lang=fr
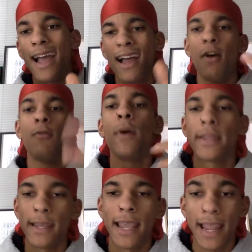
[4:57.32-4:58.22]
On voit
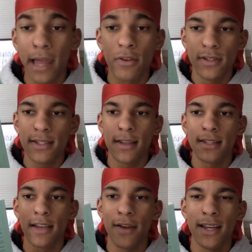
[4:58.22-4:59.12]
qu'elle garde une distance
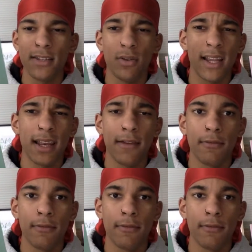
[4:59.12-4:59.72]
envers les autres élèves.